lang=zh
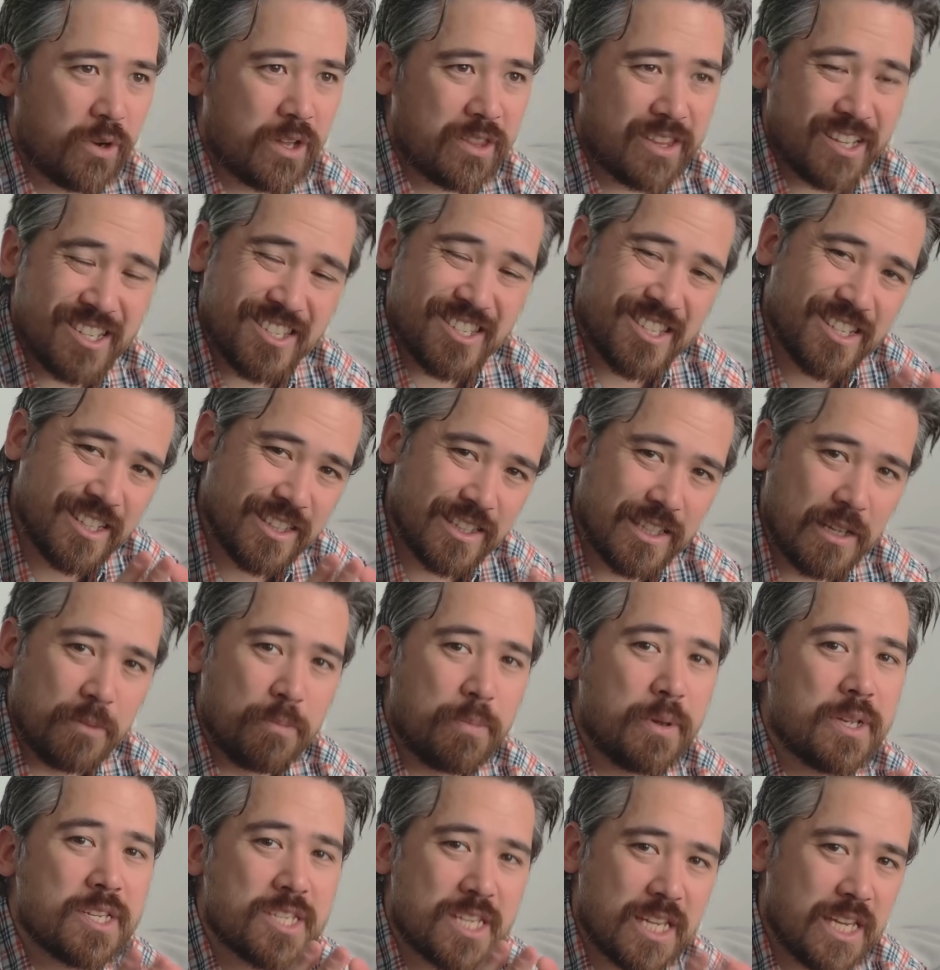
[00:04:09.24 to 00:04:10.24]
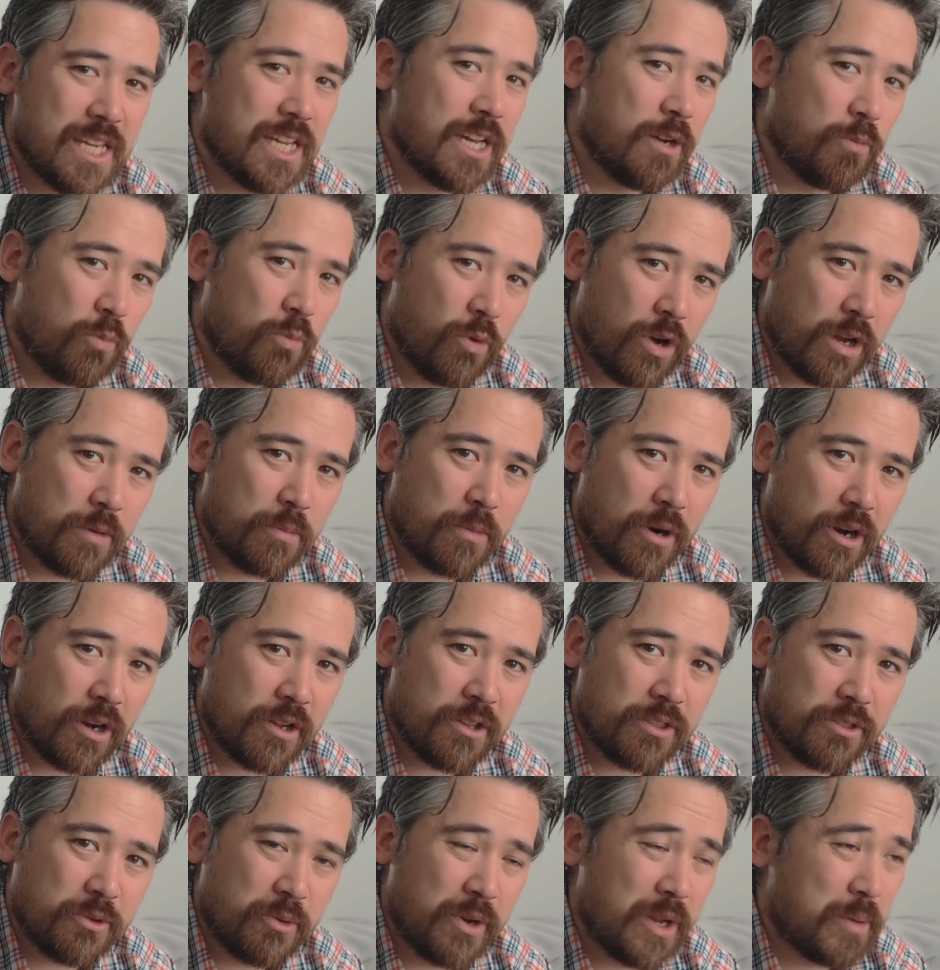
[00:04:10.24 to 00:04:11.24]
with is the Olympus EM1 Mark
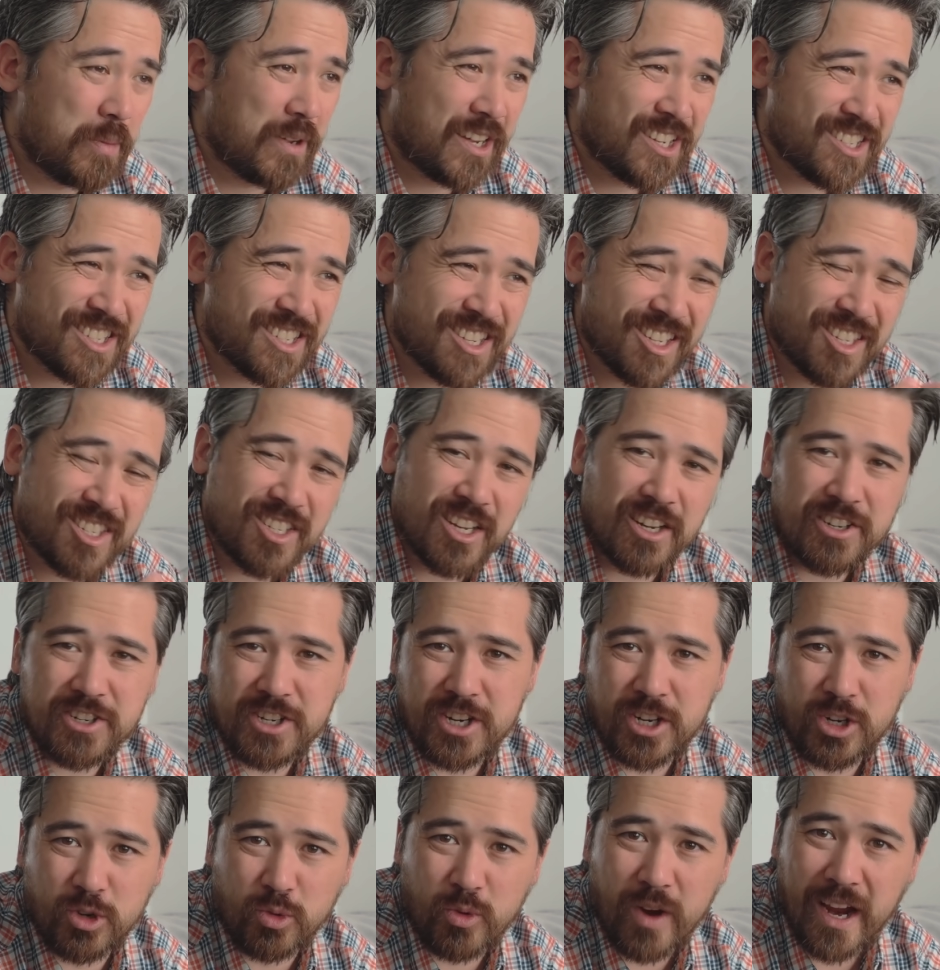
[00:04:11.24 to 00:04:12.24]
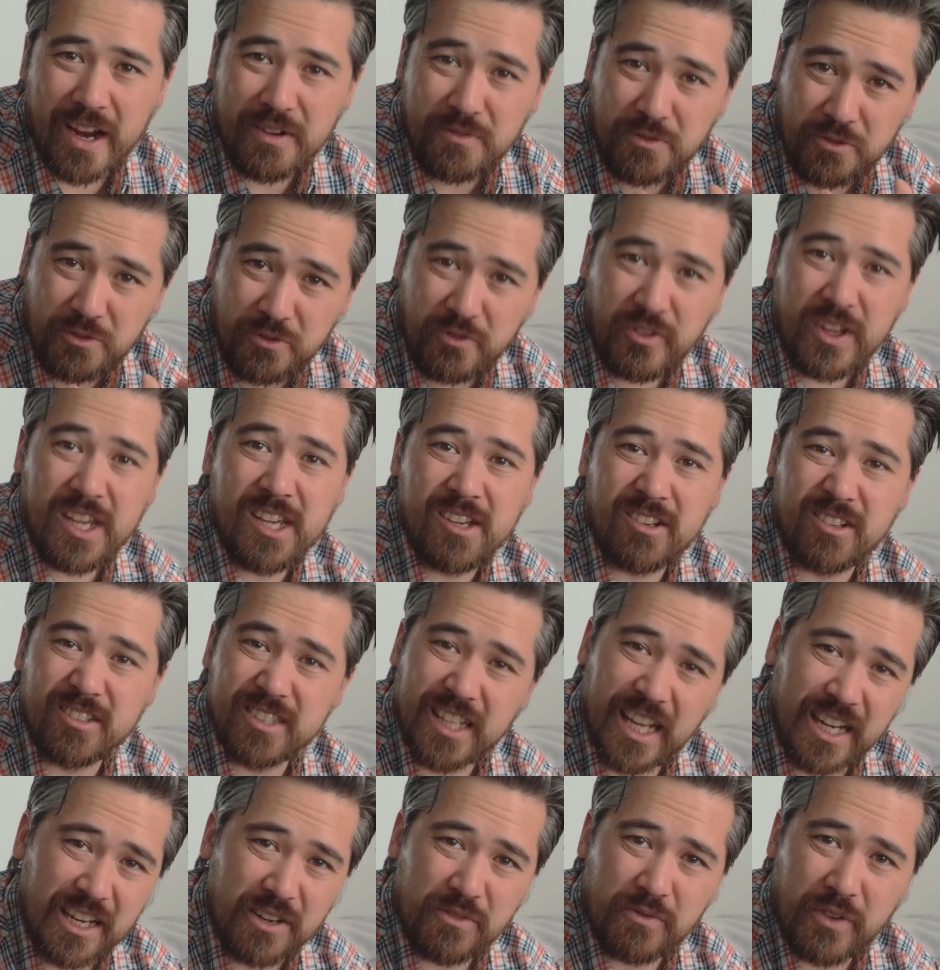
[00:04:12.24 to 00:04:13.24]
III because it's such a great field
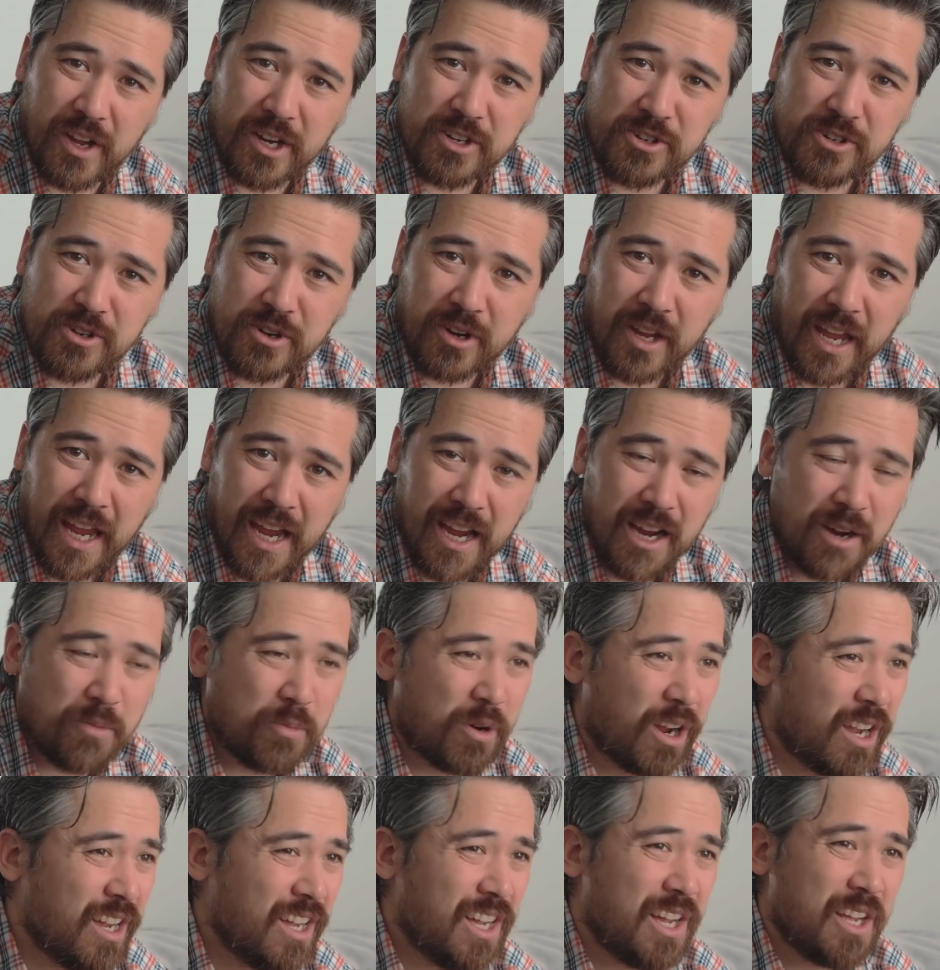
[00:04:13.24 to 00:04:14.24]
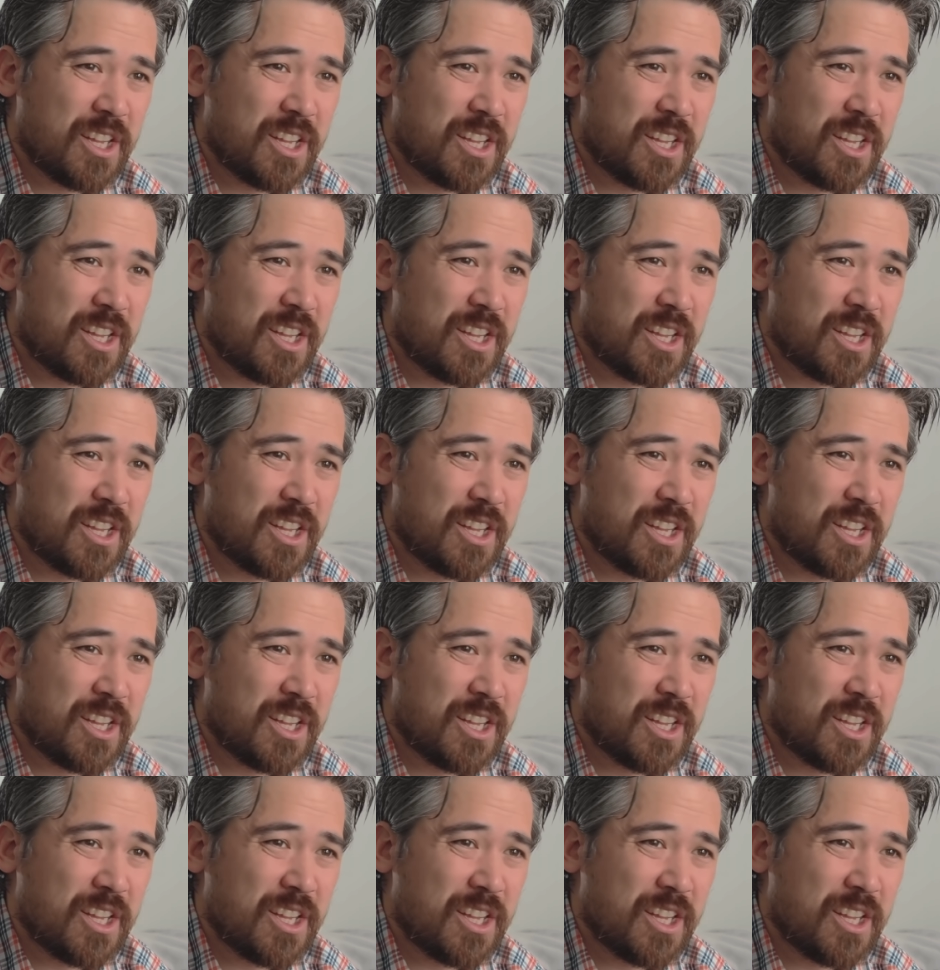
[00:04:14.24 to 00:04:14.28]
and adventure camera.